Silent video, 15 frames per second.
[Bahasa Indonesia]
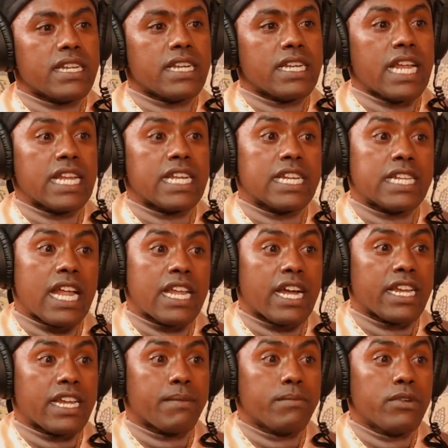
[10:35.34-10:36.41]
dari kita
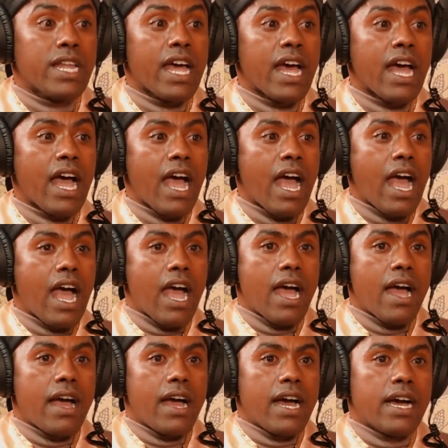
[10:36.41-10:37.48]
anak-anak muda
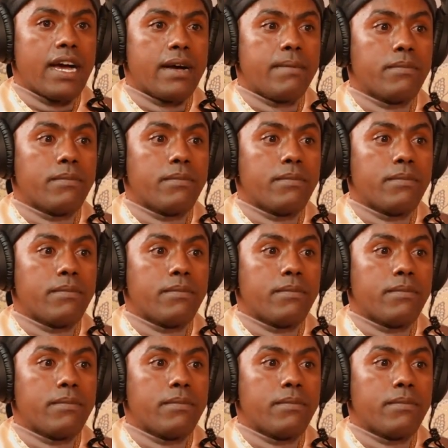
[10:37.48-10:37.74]
uh,